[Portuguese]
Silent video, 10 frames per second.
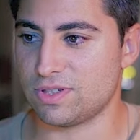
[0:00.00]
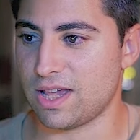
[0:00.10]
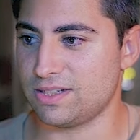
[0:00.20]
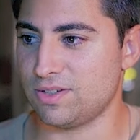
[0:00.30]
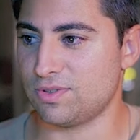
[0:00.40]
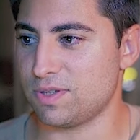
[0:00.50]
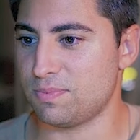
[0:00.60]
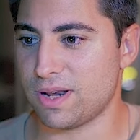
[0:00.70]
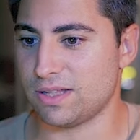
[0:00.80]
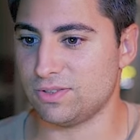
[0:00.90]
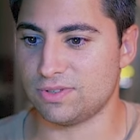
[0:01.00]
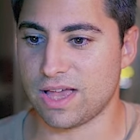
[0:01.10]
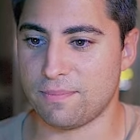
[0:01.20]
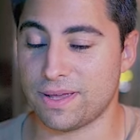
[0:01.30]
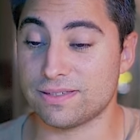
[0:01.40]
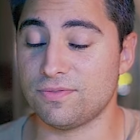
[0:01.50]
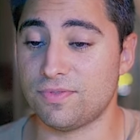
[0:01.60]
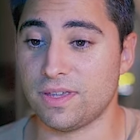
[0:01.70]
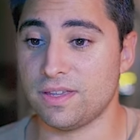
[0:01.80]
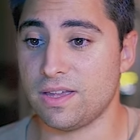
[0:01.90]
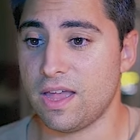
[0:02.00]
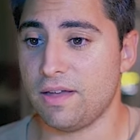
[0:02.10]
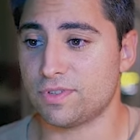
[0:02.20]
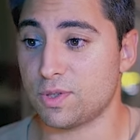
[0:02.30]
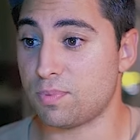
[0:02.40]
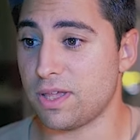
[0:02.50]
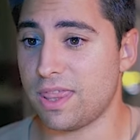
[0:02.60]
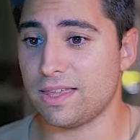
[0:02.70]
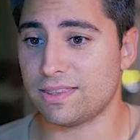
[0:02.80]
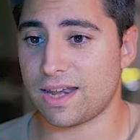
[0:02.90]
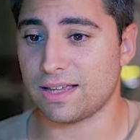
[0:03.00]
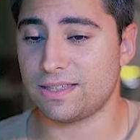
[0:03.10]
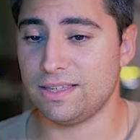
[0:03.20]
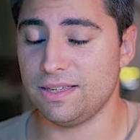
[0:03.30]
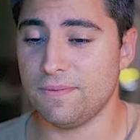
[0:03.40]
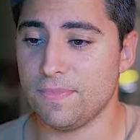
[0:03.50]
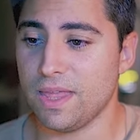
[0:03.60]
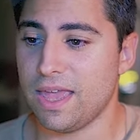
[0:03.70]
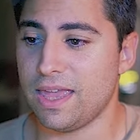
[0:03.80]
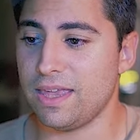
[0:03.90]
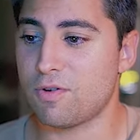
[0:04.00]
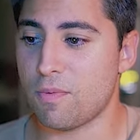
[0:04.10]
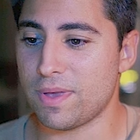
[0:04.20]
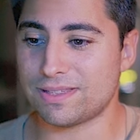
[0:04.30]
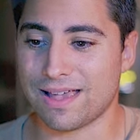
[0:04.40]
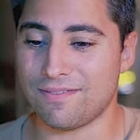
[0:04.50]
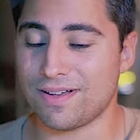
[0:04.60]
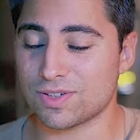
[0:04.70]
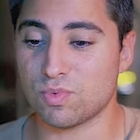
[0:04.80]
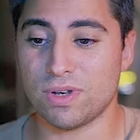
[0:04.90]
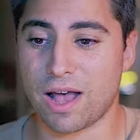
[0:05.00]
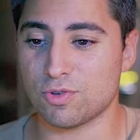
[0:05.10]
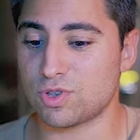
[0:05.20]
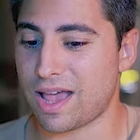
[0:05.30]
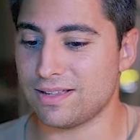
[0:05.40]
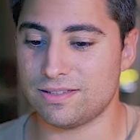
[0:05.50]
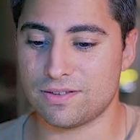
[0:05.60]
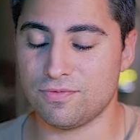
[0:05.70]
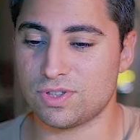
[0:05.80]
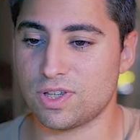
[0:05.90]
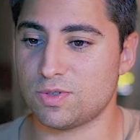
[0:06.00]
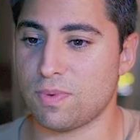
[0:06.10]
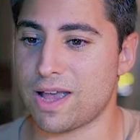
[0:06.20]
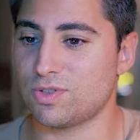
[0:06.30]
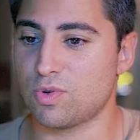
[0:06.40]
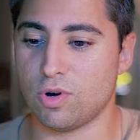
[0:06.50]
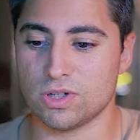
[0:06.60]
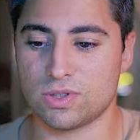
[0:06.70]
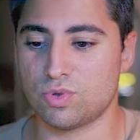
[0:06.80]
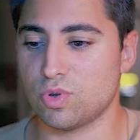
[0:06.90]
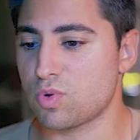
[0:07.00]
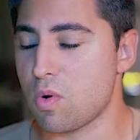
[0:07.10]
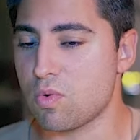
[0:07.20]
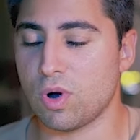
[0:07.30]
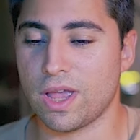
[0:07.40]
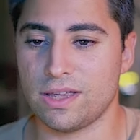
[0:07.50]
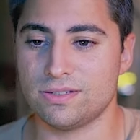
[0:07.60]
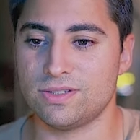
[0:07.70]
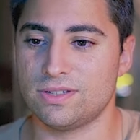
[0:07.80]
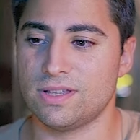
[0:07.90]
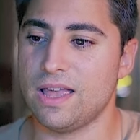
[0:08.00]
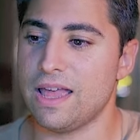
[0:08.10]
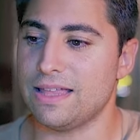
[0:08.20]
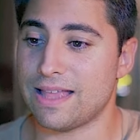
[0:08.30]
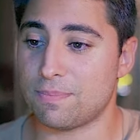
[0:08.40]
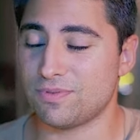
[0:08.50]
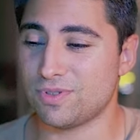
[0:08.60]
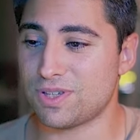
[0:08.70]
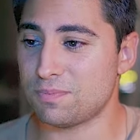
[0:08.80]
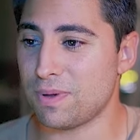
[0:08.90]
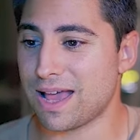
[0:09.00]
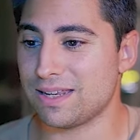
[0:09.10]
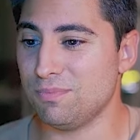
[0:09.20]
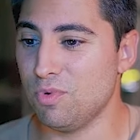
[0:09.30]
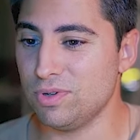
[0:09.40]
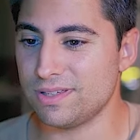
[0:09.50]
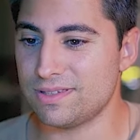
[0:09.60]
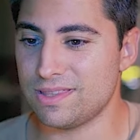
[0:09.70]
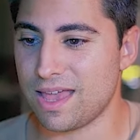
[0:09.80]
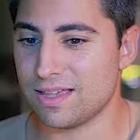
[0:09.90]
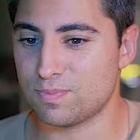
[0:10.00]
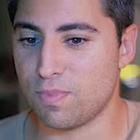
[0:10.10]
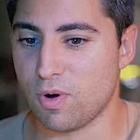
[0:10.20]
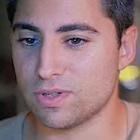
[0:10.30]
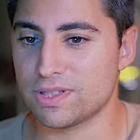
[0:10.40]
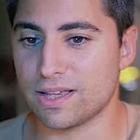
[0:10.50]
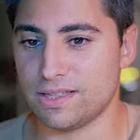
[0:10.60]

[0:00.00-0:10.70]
do site, é só esperar loadar, mas enfim, vocês podem entrar aqui e começar a vasculhar os sites que vocês mais gostam, os seus concorrentes, dá para vocês pegarem muitas ideias boas